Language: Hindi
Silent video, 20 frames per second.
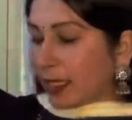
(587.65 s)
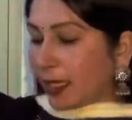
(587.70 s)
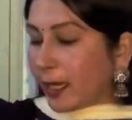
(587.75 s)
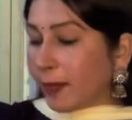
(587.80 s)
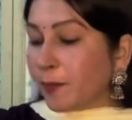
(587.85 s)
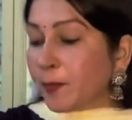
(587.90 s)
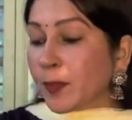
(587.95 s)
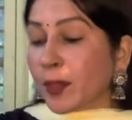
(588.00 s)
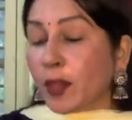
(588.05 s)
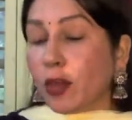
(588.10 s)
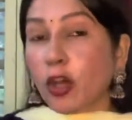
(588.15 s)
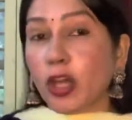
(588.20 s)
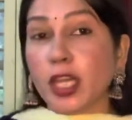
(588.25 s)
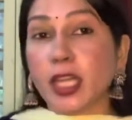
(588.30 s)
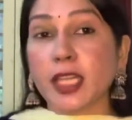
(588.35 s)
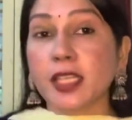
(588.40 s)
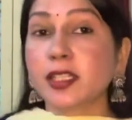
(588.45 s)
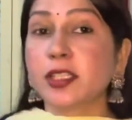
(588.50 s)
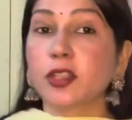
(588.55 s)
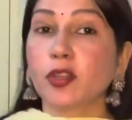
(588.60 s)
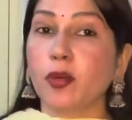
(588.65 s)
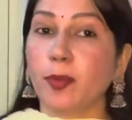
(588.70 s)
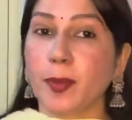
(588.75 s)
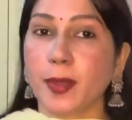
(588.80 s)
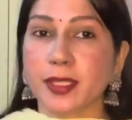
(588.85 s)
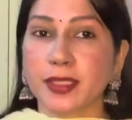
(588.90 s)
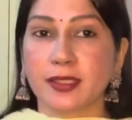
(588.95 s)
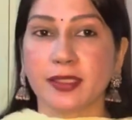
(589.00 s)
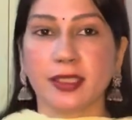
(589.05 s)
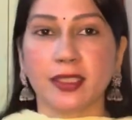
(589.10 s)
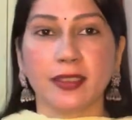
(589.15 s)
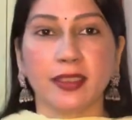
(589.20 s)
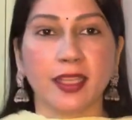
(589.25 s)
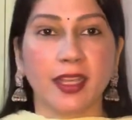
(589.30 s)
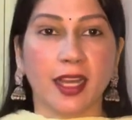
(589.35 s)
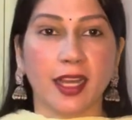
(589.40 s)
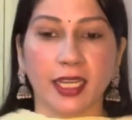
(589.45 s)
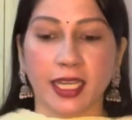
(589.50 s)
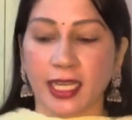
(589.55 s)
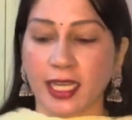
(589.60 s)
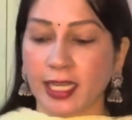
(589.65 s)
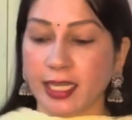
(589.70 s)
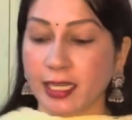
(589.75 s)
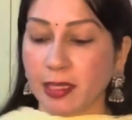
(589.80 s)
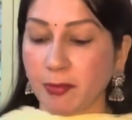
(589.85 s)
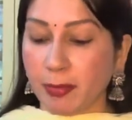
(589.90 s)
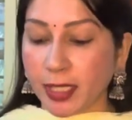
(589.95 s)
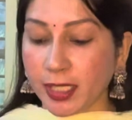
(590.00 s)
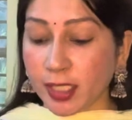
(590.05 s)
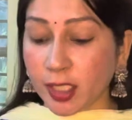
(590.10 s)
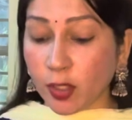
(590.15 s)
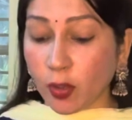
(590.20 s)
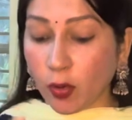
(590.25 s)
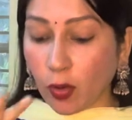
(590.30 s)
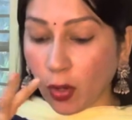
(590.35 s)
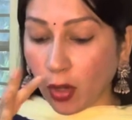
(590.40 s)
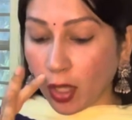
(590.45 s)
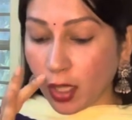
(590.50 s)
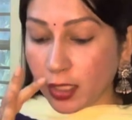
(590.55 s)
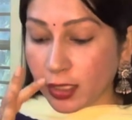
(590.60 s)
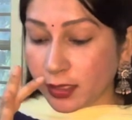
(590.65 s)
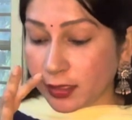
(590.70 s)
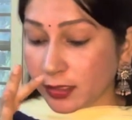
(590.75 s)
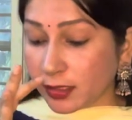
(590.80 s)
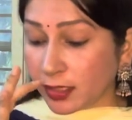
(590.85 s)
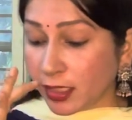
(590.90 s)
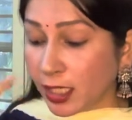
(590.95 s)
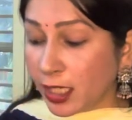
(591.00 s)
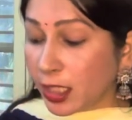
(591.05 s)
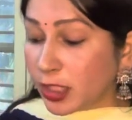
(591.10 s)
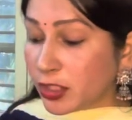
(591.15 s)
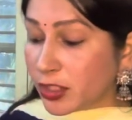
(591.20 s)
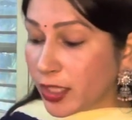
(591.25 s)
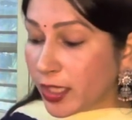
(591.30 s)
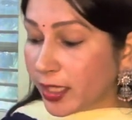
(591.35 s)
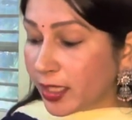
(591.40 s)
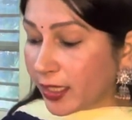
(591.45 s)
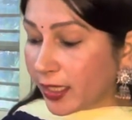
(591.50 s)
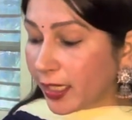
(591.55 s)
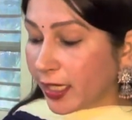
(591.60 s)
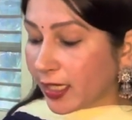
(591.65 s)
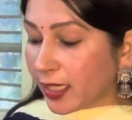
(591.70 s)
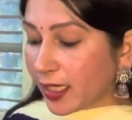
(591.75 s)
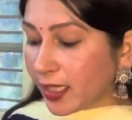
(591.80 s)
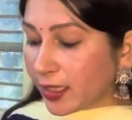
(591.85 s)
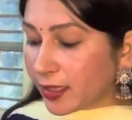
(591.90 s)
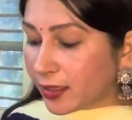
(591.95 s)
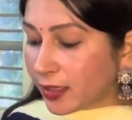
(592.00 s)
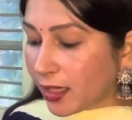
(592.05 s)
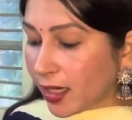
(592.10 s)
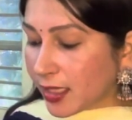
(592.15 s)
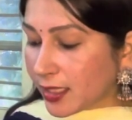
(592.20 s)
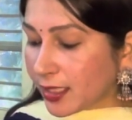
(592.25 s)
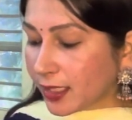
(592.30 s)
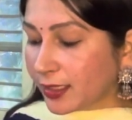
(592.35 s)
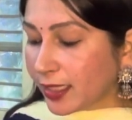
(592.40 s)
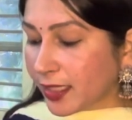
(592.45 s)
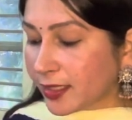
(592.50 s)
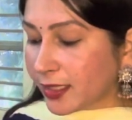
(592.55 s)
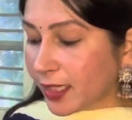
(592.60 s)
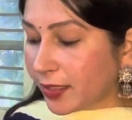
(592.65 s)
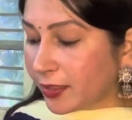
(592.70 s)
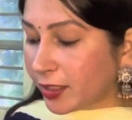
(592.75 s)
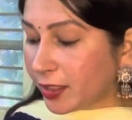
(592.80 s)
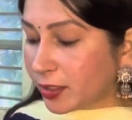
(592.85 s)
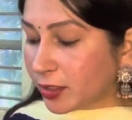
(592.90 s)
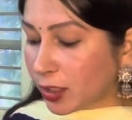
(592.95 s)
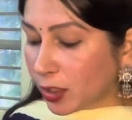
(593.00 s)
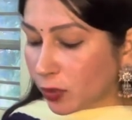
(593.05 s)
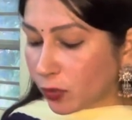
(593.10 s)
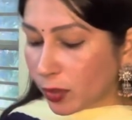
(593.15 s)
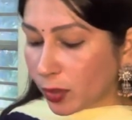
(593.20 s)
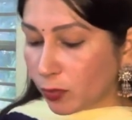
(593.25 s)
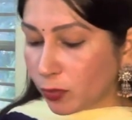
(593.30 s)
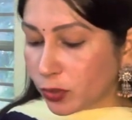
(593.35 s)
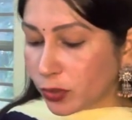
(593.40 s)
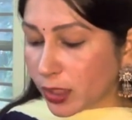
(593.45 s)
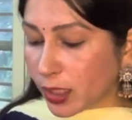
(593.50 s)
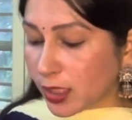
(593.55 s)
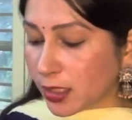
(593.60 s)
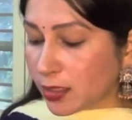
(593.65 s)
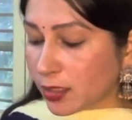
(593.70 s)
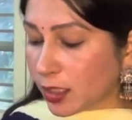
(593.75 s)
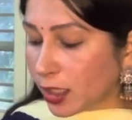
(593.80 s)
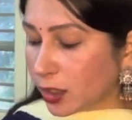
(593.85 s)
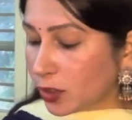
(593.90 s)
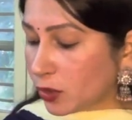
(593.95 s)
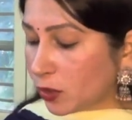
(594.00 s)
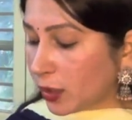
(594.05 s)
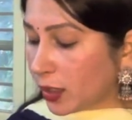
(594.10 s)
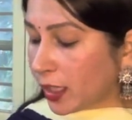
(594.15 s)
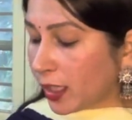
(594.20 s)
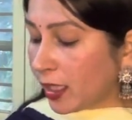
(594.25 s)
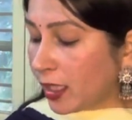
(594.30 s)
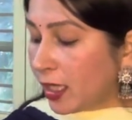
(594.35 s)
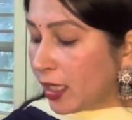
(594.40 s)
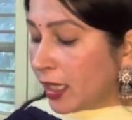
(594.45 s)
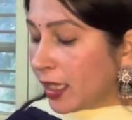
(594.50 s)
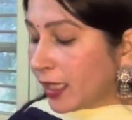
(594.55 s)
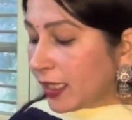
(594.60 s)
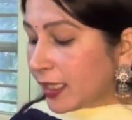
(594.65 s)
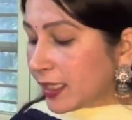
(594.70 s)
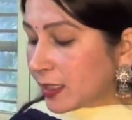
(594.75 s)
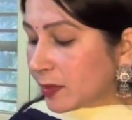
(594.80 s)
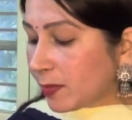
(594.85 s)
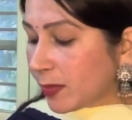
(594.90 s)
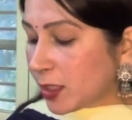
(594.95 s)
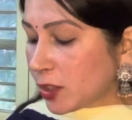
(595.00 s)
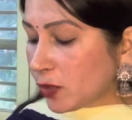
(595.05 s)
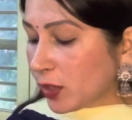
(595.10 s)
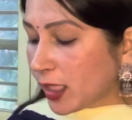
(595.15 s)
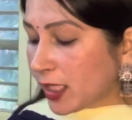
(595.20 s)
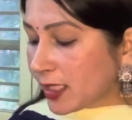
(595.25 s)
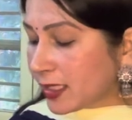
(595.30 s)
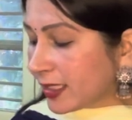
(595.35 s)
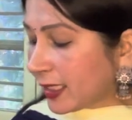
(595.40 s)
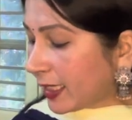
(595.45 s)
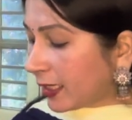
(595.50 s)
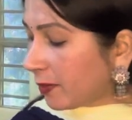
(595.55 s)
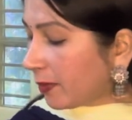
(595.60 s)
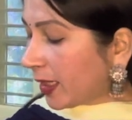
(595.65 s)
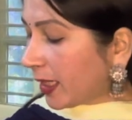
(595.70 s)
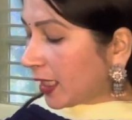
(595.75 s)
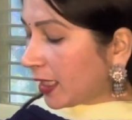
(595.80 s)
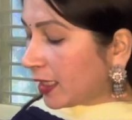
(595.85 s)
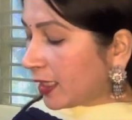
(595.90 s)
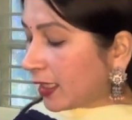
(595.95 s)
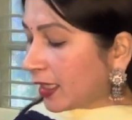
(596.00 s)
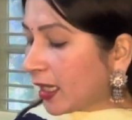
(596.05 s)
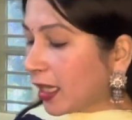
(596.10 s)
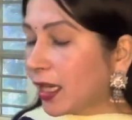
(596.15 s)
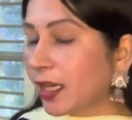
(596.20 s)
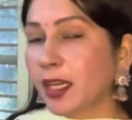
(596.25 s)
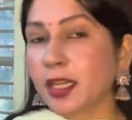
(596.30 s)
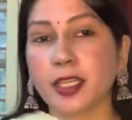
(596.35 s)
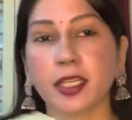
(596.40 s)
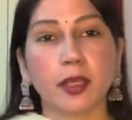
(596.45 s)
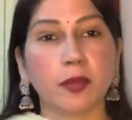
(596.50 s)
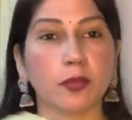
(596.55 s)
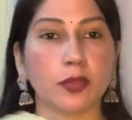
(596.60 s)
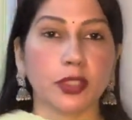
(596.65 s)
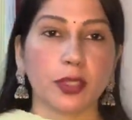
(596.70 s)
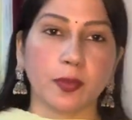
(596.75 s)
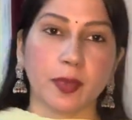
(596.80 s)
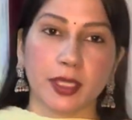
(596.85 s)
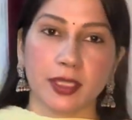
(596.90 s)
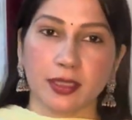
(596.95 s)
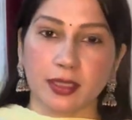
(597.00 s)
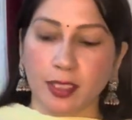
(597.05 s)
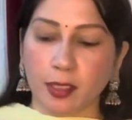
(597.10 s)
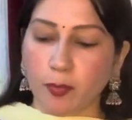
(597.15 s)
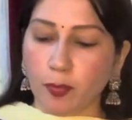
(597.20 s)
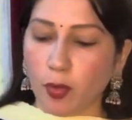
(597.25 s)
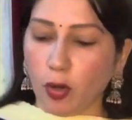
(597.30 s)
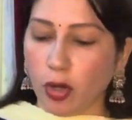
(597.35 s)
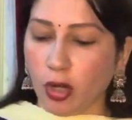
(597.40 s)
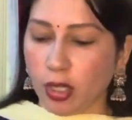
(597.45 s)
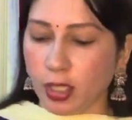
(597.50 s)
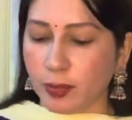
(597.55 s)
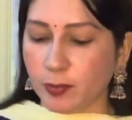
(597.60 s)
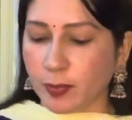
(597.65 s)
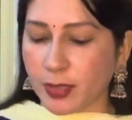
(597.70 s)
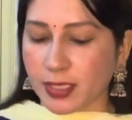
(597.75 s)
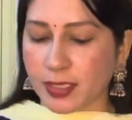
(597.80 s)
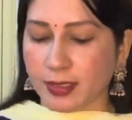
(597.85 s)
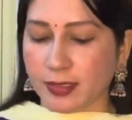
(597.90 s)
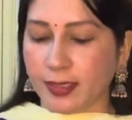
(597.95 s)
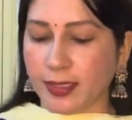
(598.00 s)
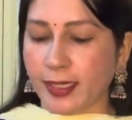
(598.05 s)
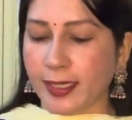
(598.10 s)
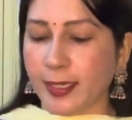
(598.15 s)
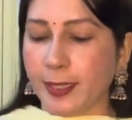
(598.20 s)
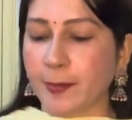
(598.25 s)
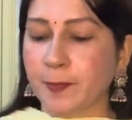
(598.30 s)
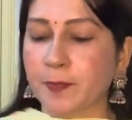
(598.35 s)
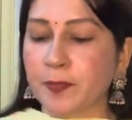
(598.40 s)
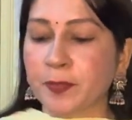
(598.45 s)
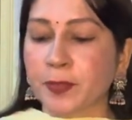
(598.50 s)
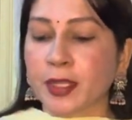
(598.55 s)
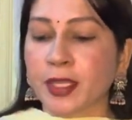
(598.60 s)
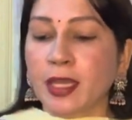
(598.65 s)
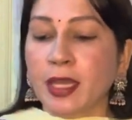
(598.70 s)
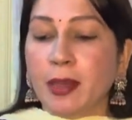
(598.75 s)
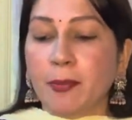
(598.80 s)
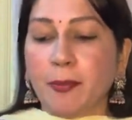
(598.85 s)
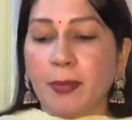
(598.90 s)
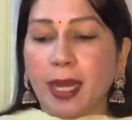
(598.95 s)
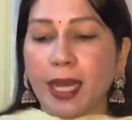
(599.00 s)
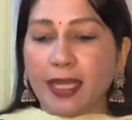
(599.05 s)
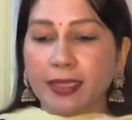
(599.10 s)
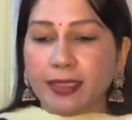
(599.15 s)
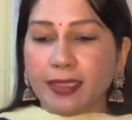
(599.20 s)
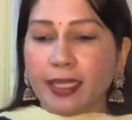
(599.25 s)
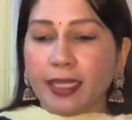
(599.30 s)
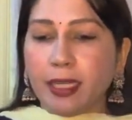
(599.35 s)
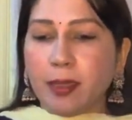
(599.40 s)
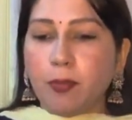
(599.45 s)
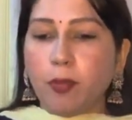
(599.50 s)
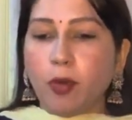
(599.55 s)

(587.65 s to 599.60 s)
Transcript: है और इसको पर्सनली दिखाने के लिए मैं ये हॉल शेयर करने के लिए इतना ज्यादा एक्साइटेड थी क्योंकि मुझे इसका जो ये इसमें जो ये सेट मैंने लिया है ना ये मुझे पर्सनली बहुत पसंद पसंद आया बात करें